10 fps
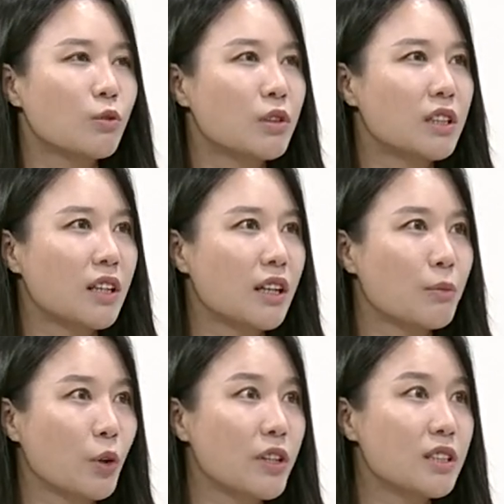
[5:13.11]

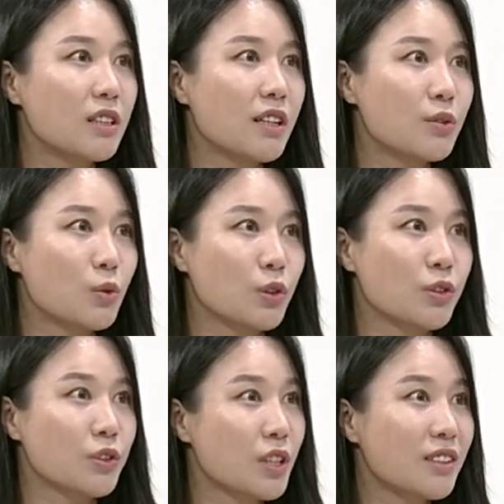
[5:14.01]
우리나라의뭐 일진
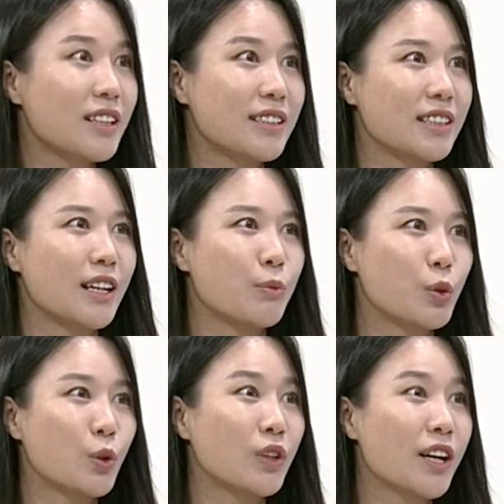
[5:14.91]
하이솔루스 최근에 이제
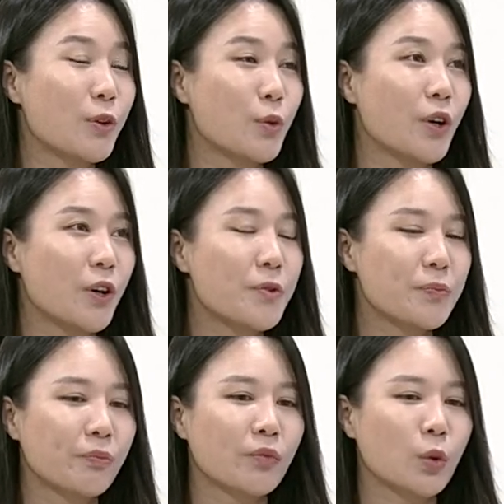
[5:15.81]
IPO를 했고요.
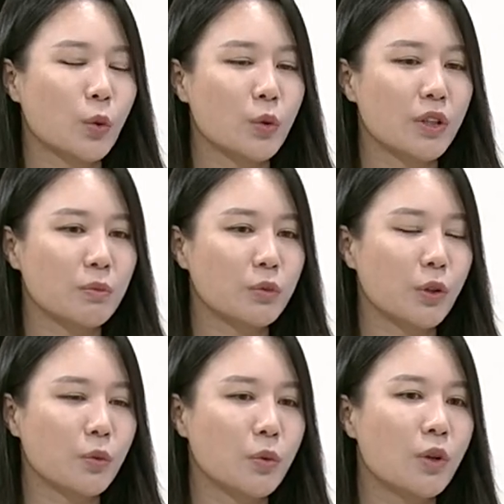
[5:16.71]
네. 그런 기업도
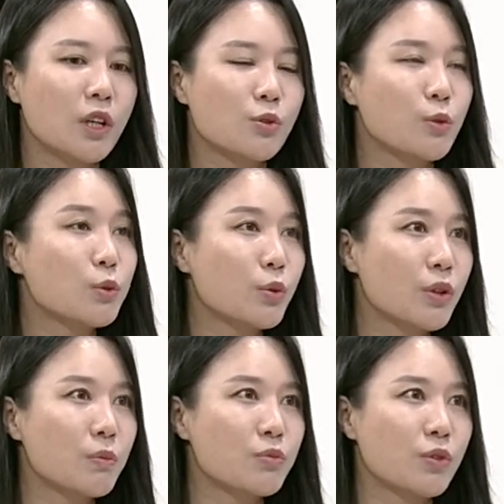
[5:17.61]
있고
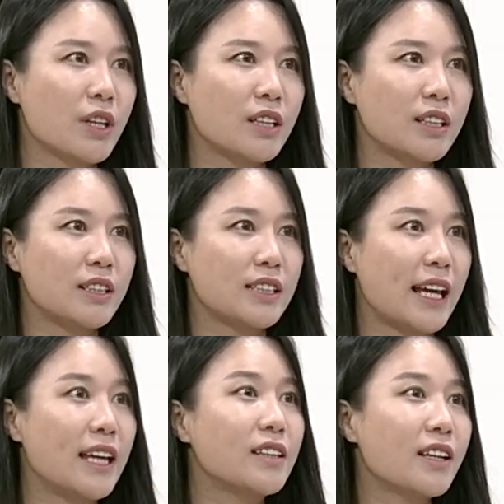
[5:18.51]
중소기업 중에는 이제
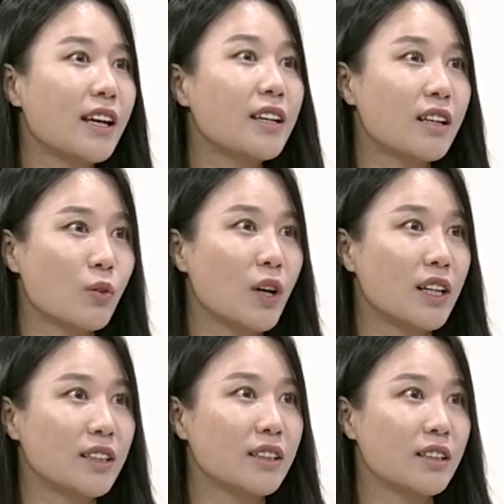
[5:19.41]
NK라고
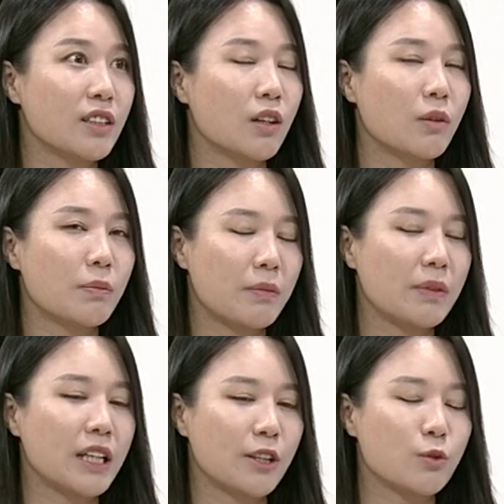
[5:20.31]
하는 기업이
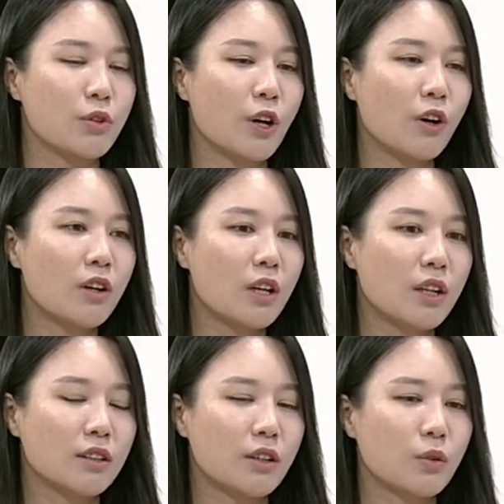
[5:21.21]
네. 있고요.
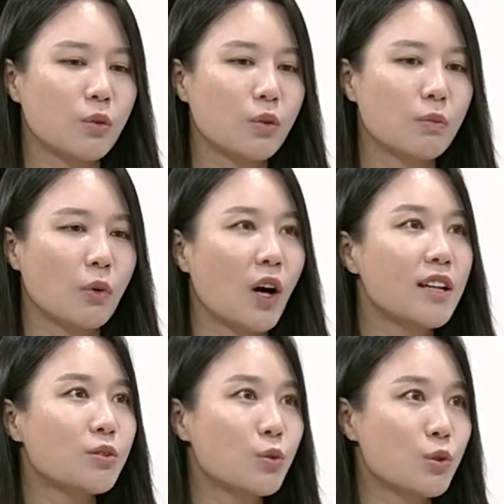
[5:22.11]
그리고 뭐
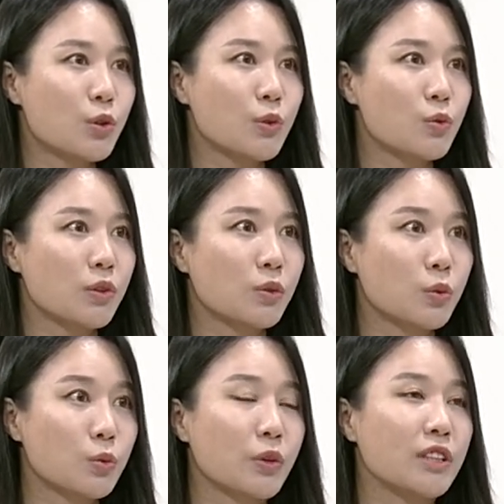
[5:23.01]
하나솔루션
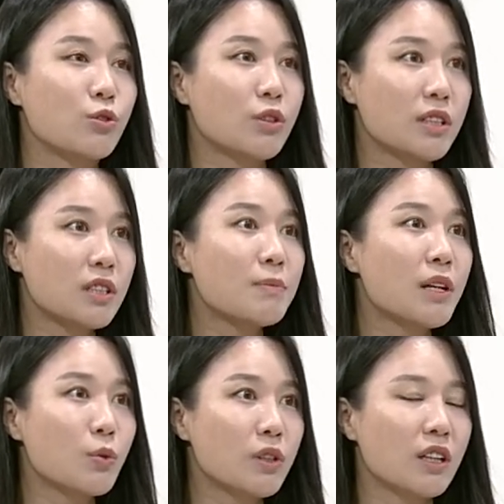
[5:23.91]
쪽에서도 인수한 음.
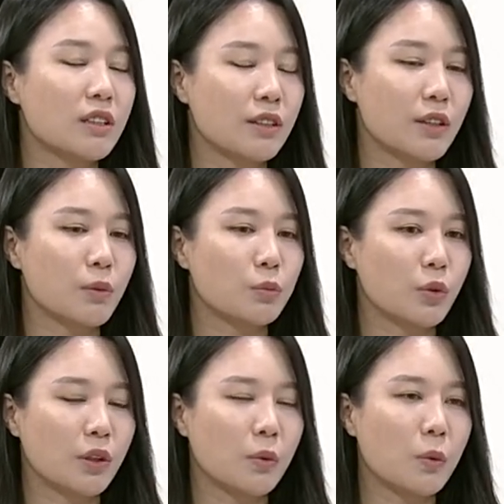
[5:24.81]
시마론이라는
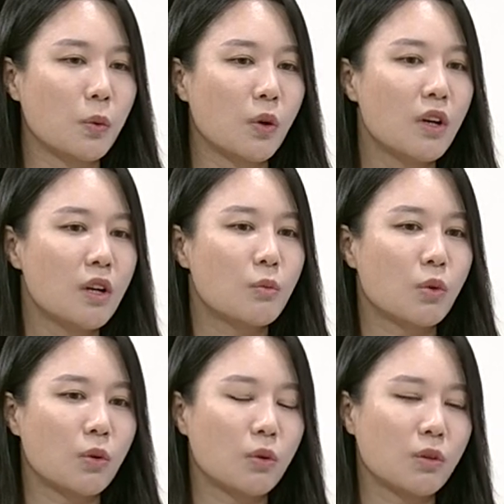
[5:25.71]
기업도 있고 음.
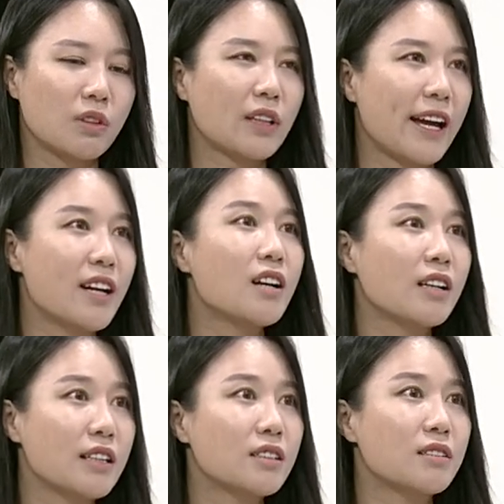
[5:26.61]
뭐
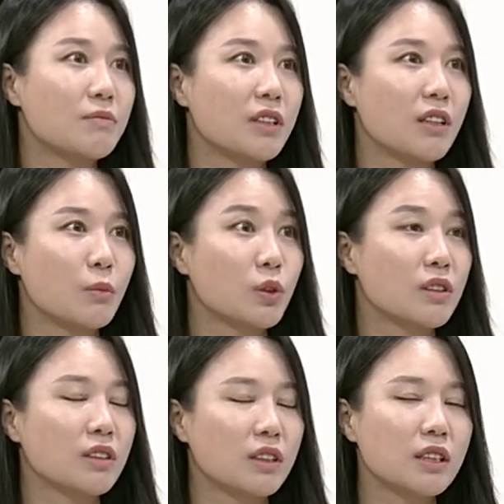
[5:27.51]
다양하게 있습니다. 뭐
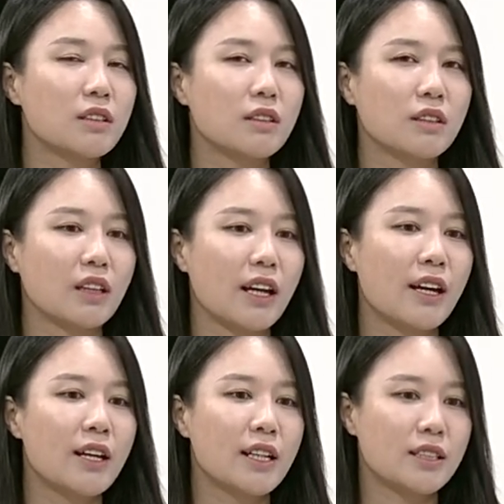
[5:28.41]
등등.
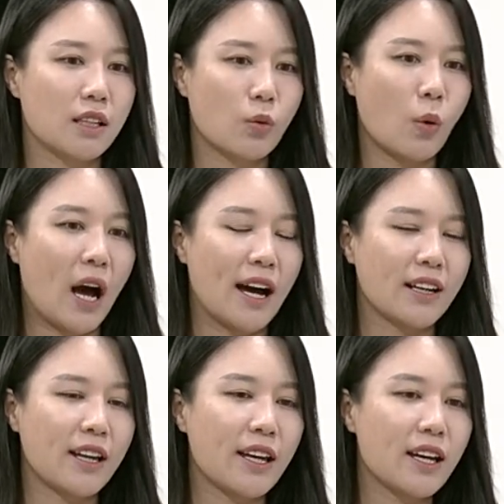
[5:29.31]
근데 이제 그
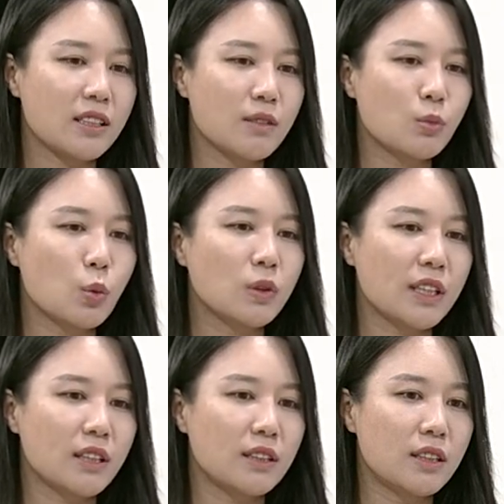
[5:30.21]
안에 핵심
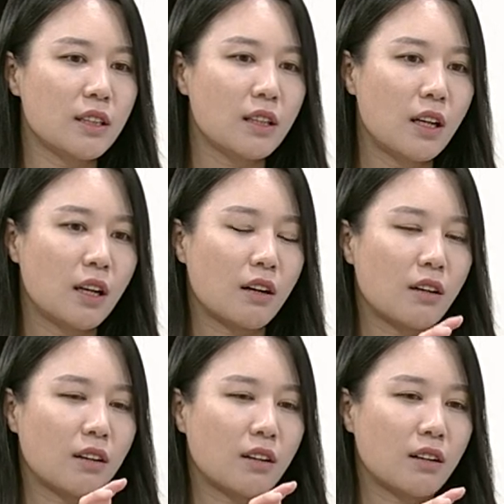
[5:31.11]
소재를
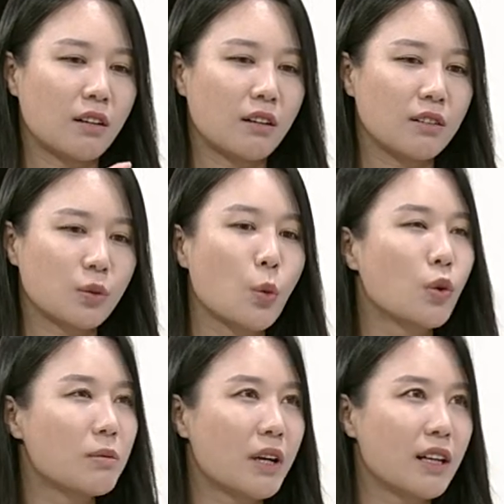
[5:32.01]
어,
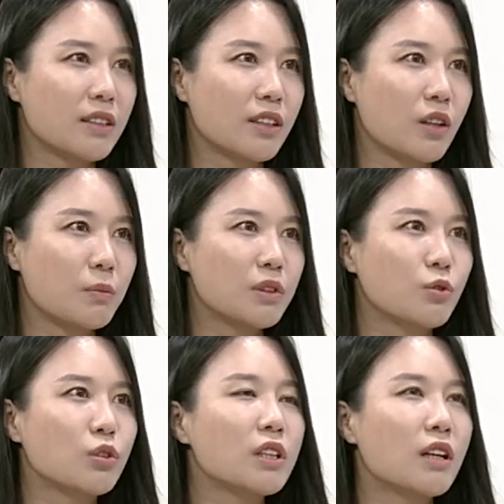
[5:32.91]
공급을 하는 기업은
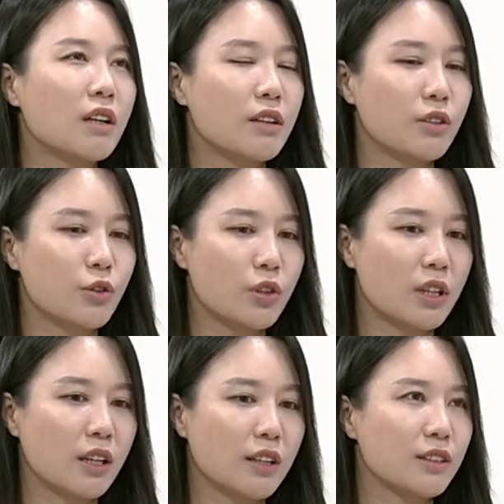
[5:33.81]
음. 우리나라에는
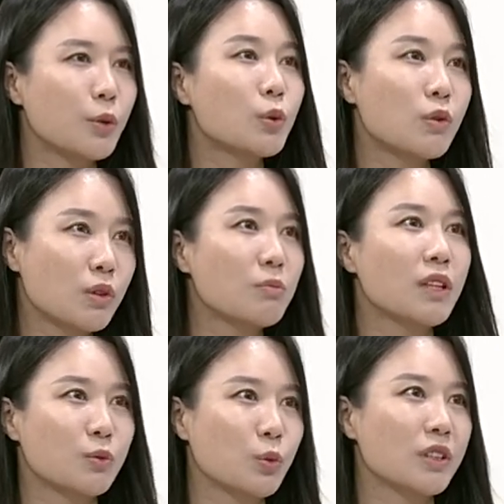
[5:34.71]
유일하게 이제 효성
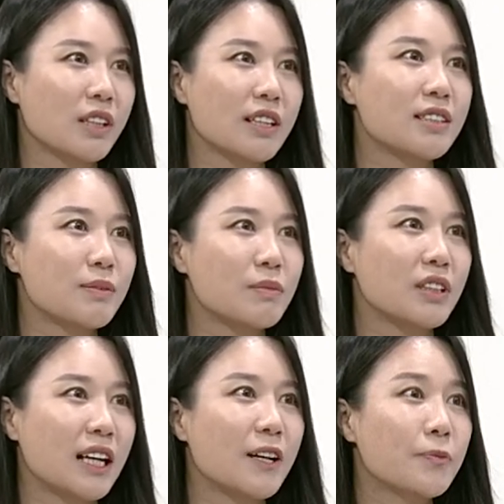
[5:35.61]
첨단 소재가
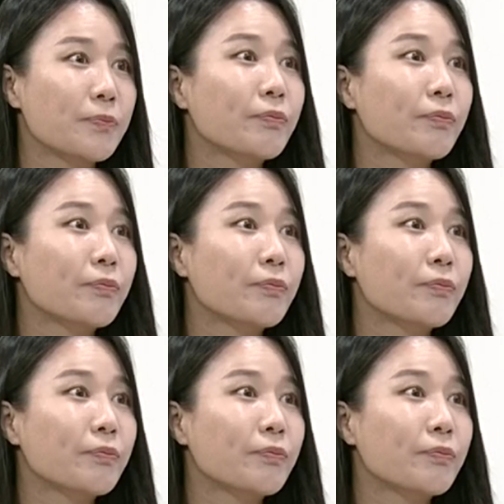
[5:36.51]
있습니다. 아